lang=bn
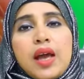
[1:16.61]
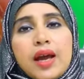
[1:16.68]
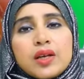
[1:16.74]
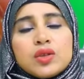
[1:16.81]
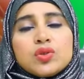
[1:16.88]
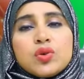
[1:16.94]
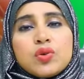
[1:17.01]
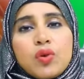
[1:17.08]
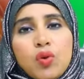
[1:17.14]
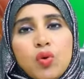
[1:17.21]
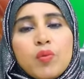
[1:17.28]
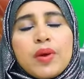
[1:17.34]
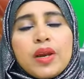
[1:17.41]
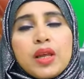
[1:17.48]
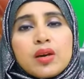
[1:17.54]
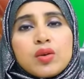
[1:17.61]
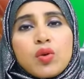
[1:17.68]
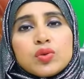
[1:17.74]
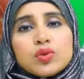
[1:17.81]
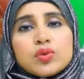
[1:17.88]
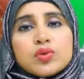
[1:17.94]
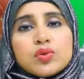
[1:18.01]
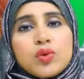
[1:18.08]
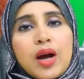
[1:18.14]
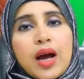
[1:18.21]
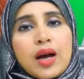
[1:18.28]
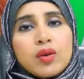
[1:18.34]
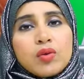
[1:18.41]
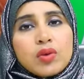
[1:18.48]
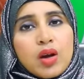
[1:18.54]
একজন ওমেনের কতটুকু
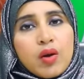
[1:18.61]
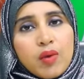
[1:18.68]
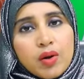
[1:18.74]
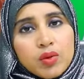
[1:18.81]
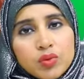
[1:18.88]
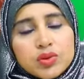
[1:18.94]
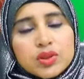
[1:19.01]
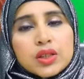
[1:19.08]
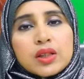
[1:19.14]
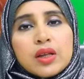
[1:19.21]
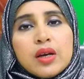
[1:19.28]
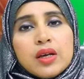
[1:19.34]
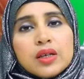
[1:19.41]
আয়রন নেওয়া উচিত